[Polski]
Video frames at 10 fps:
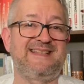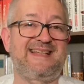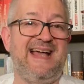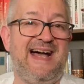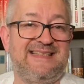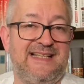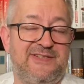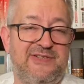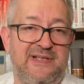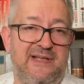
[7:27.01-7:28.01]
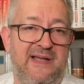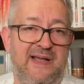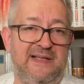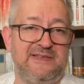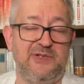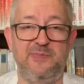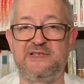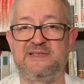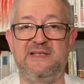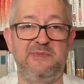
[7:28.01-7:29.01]
zgadza się z
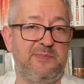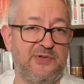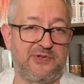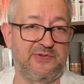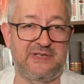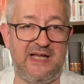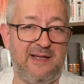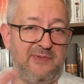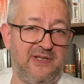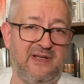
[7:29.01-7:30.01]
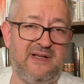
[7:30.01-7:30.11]
obecnymi porządkami,